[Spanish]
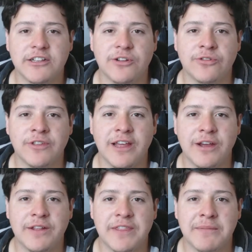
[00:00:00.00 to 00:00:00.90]
son
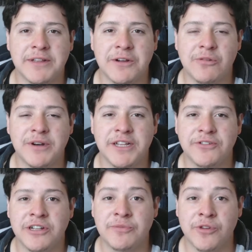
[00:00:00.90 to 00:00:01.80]
de temas de
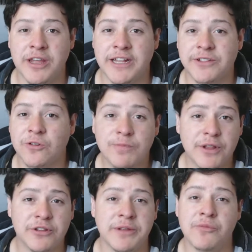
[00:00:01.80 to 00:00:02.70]
conversaciones muy
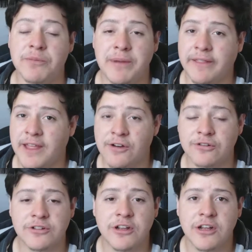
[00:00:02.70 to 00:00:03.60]
estúpidos y muy
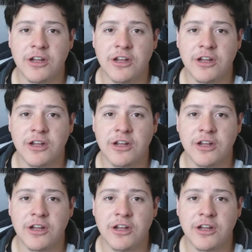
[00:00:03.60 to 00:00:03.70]
pendejos.